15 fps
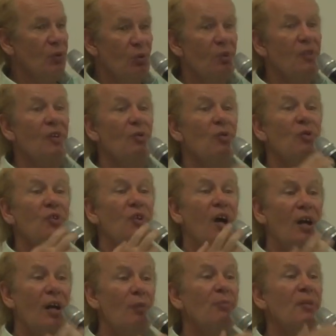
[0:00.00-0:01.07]
Donc ça
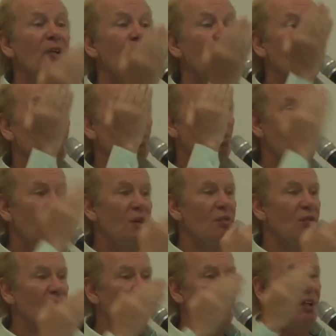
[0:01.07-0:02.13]
vaudra la peine d'être connu
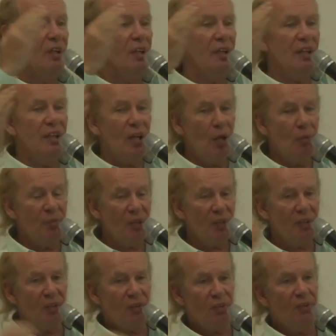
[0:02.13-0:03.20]
avant. Et à
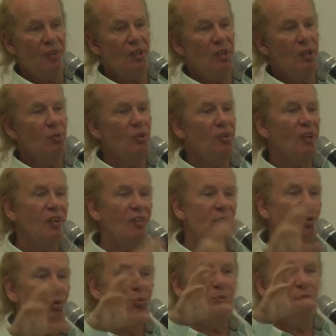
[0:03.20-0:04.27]
partir de cette
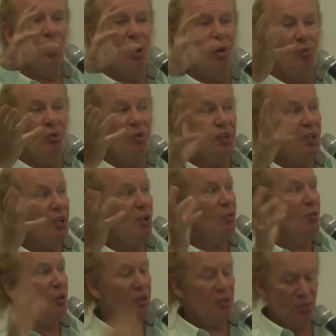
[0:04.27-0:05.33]
démonstration, on pourra montrer
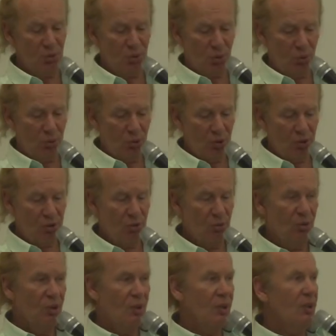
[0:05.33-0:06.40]
comment les autres blocs
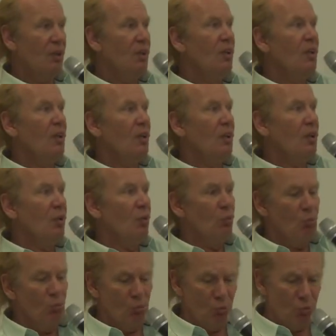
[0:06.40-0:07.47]
sont
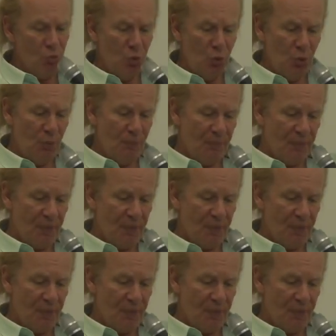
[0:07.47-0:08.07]
mus.